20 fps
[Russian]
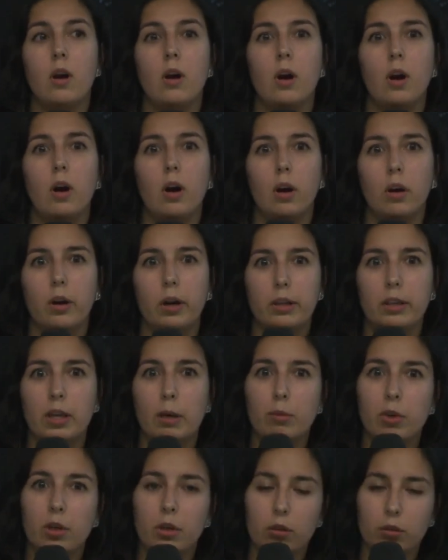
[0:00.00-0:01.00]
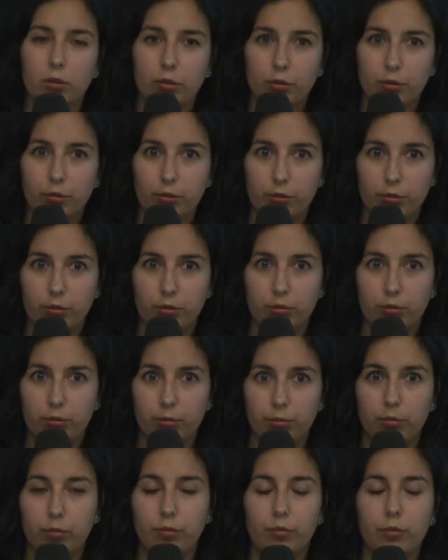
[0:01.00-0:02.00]
А, когда Или своя мы... какая-то база.
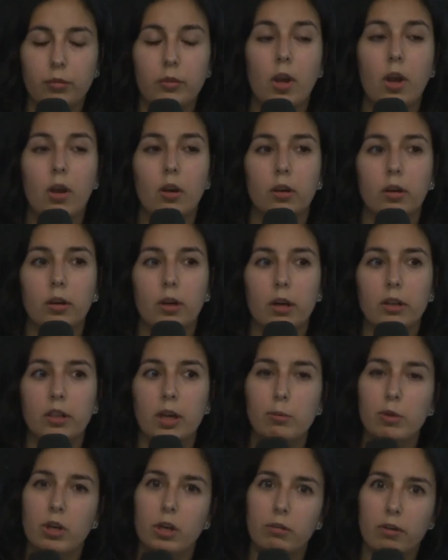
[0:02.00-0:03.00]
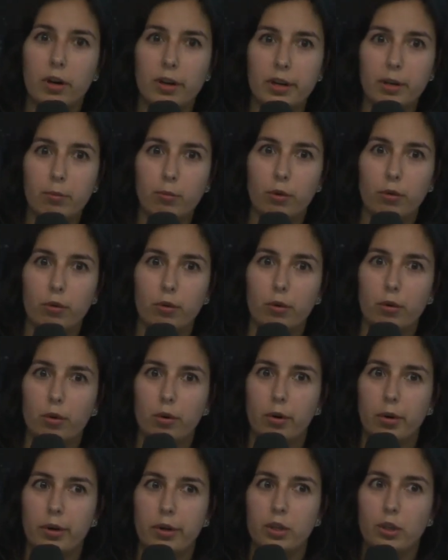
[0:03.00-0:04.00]
Угу. Когда мы говорим
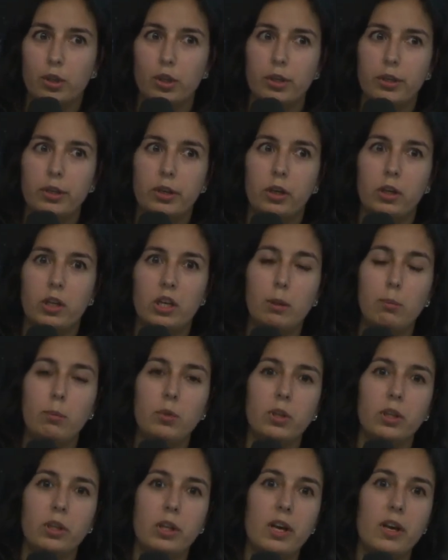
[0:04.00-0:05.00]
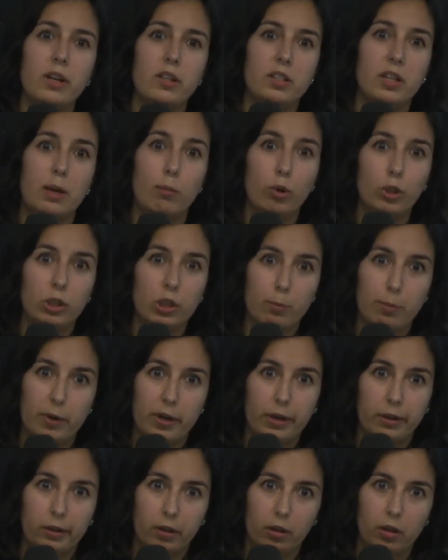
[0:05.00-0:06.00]
о решениях именно для разработки
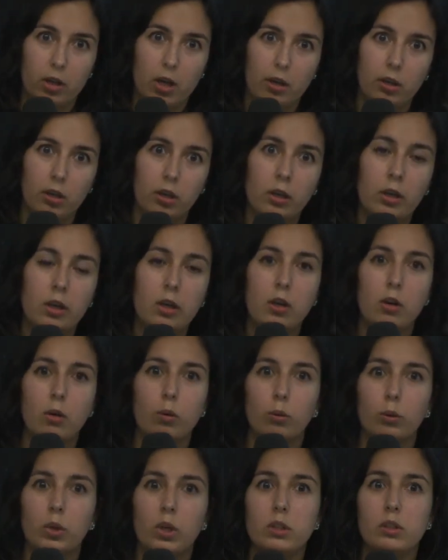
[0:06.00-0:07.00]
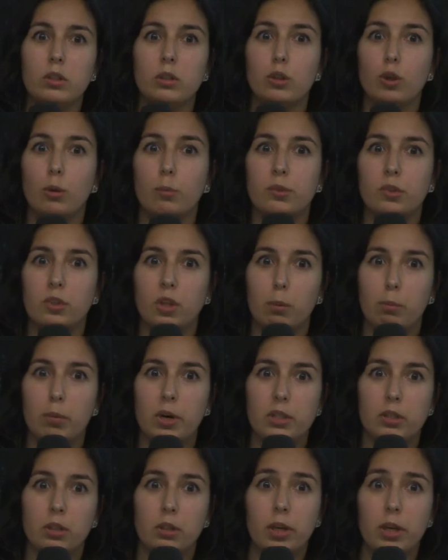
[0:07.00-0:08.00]
проектных данных, у нас собственная
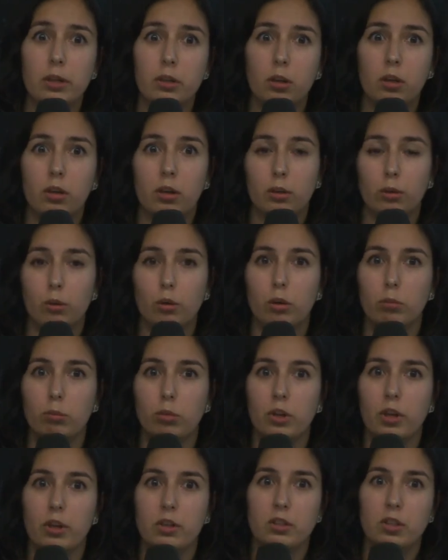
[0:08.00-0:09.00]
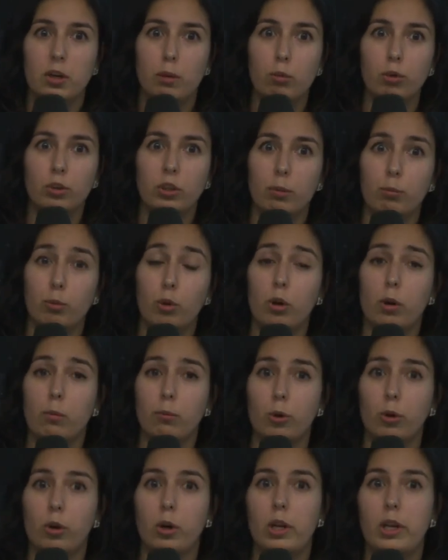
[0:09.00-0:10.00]
база данных, которая была разработана
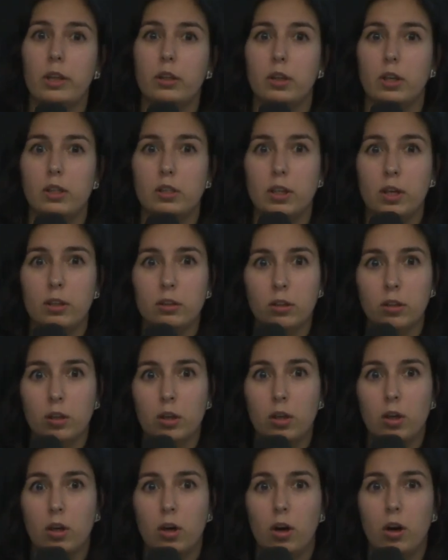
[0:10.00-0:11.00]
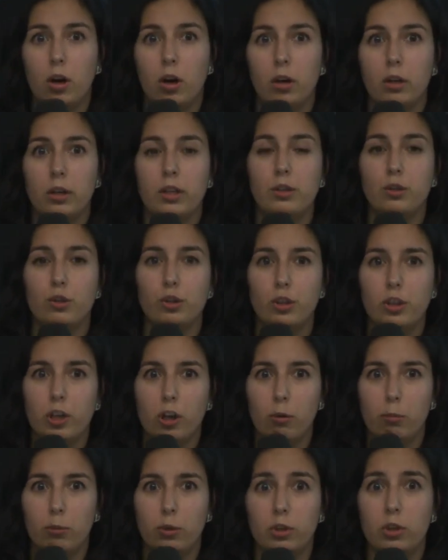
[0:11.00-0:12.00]
много-много лет назад а,
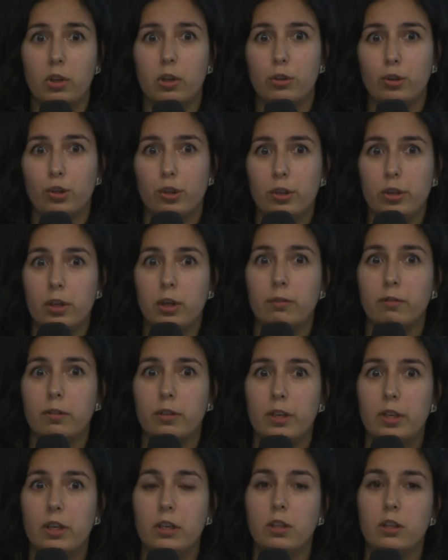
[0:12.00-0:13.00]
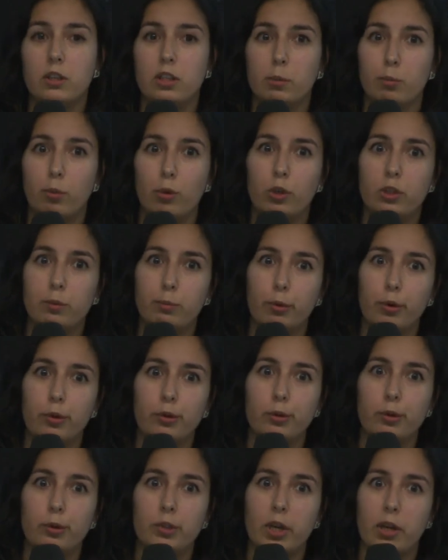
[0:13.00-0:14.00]
инженерами для инженеров, и до сих пор
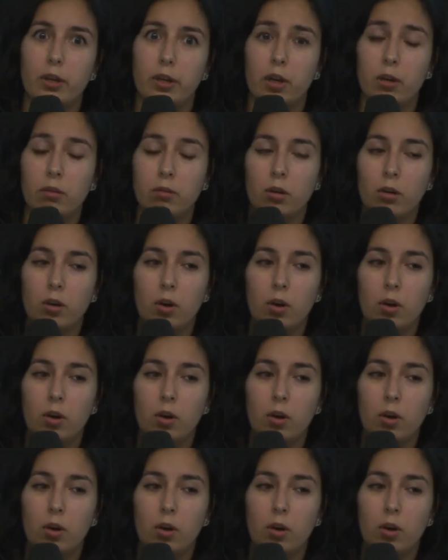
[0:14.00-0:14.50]
используется она.